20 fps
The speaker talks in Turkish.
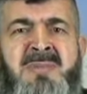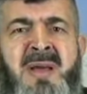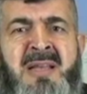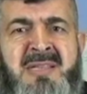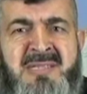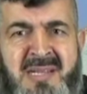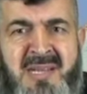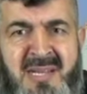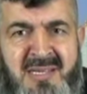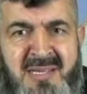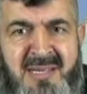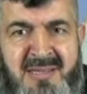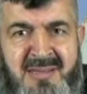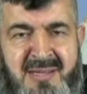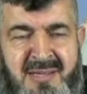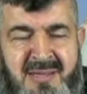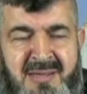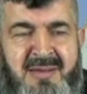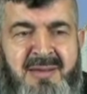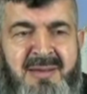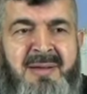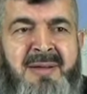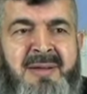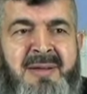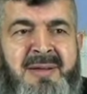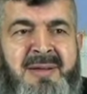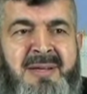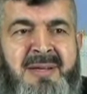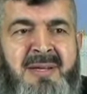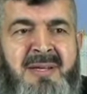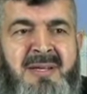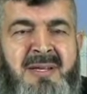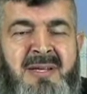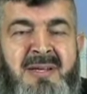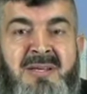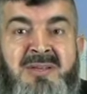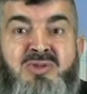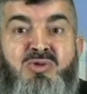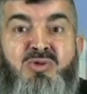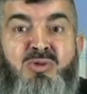Biz menzile gittik.
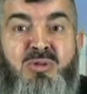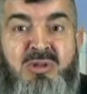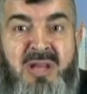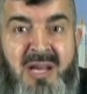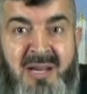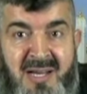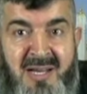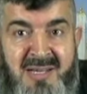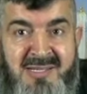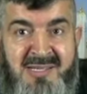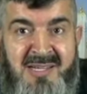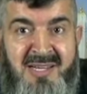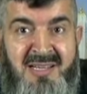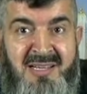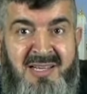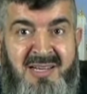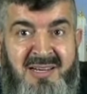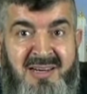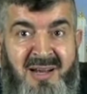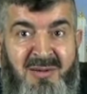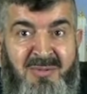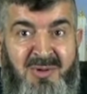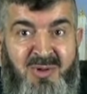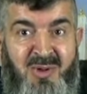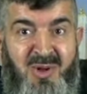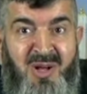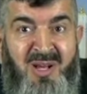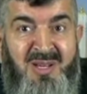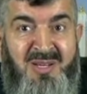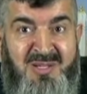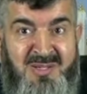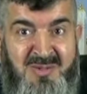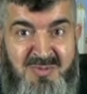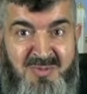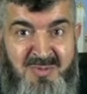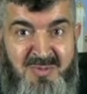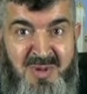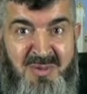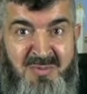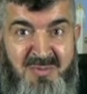Sultan Hazretleri rahmeti
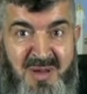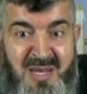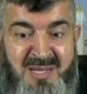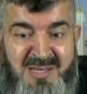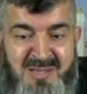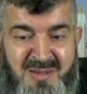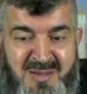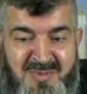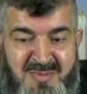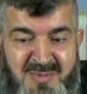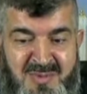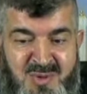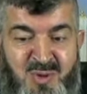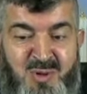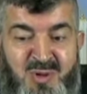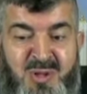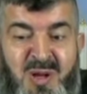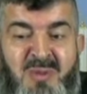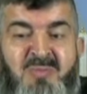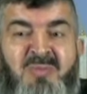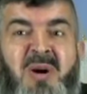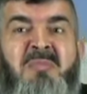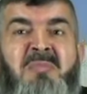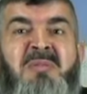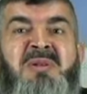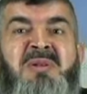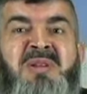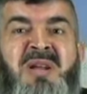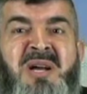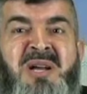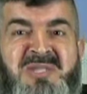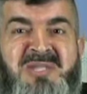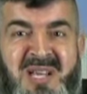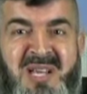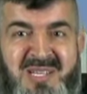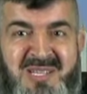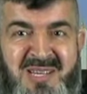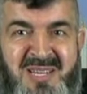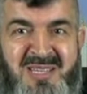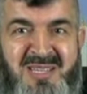menzil Sultan Muhammed
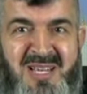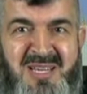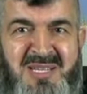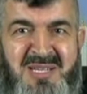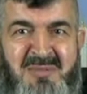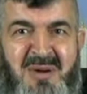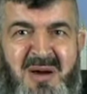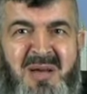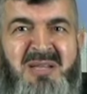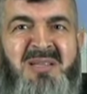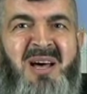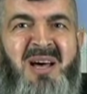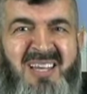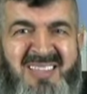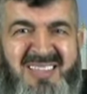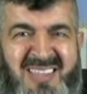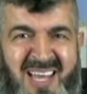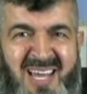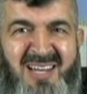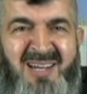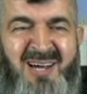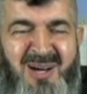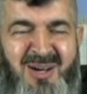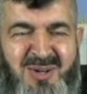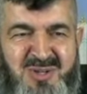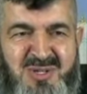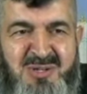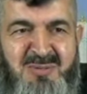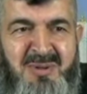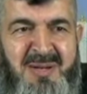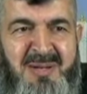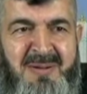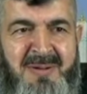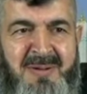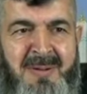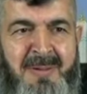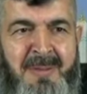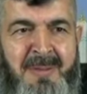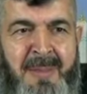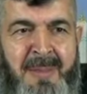Raşit Hazretleri zaman daha tenha o
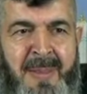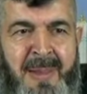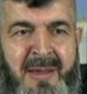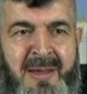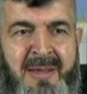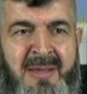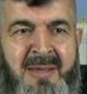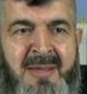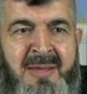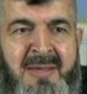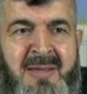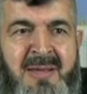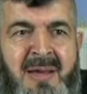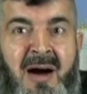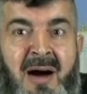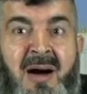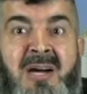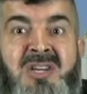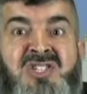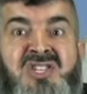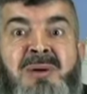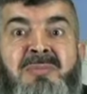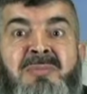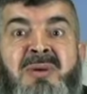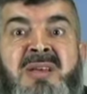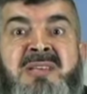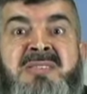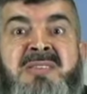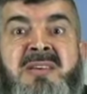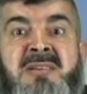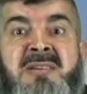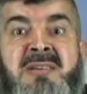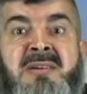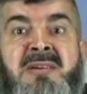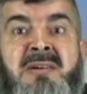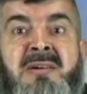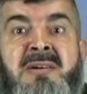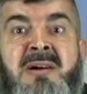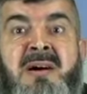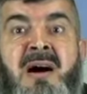zaman. Akşam
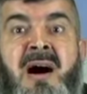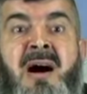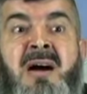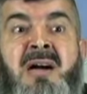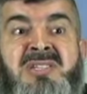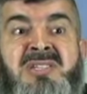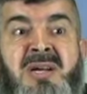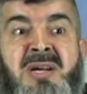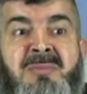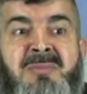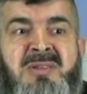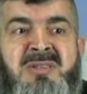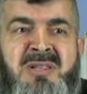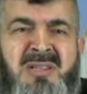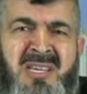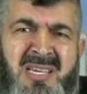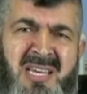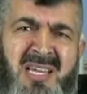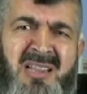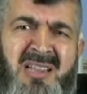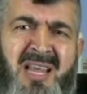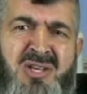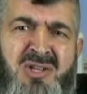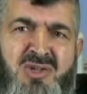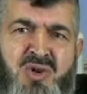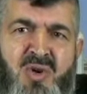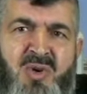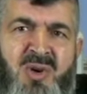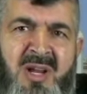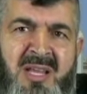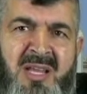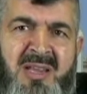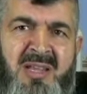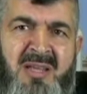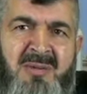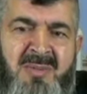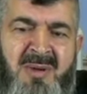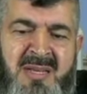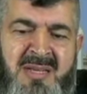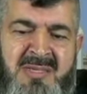ezanı akşam ezanı ikinden sonra
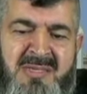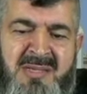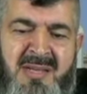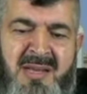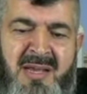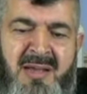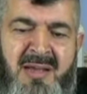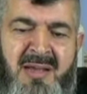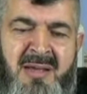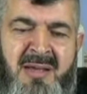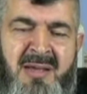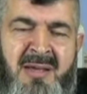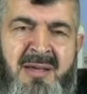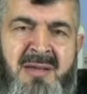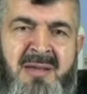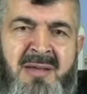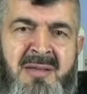indik menzile.